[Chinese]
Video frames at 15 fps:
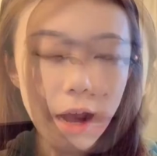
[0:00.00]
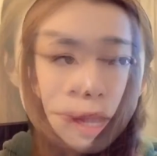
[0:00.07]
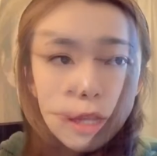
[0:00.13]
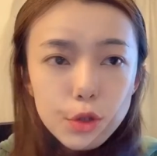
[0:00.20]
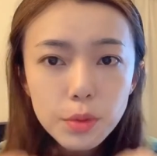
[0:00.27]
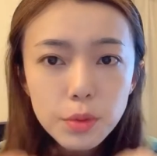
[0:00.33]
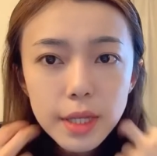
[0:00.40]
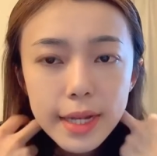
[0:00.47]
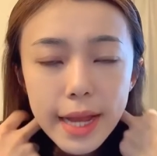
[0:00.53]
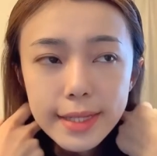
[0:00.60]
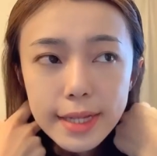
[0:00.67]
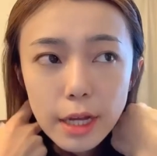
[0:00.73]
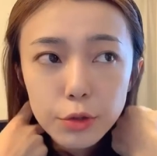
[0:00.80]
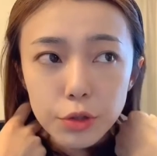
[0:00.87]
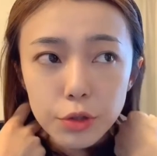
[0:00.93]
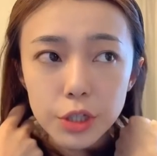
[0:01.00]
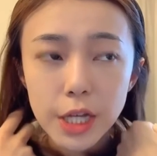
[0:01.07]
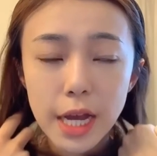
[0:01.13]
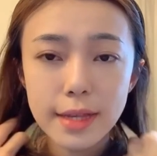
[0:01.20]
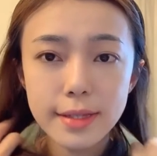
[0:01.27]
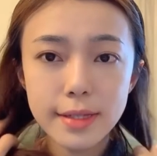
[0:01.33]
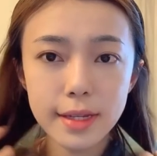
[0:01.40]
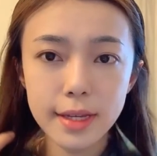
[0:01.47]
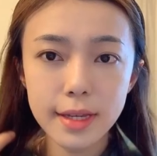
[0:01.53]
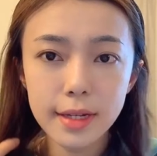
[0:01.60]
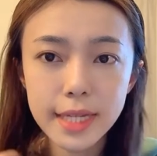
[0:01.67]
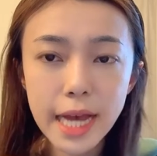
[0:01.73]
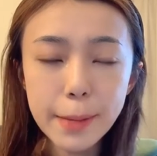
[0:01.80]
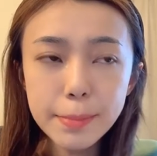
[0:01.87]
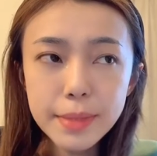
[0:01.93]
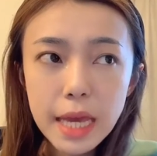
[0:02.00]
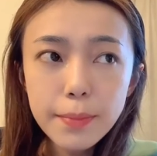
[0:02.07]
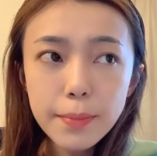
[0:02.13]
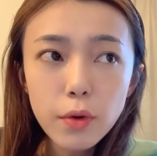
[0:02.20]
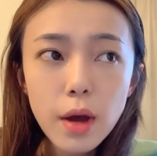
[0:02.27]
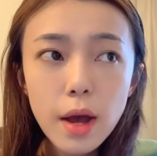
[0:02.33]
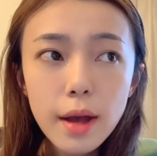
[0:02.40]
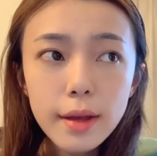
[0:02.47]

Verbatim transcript: 那总体来讲就是这样子的一个 timetable。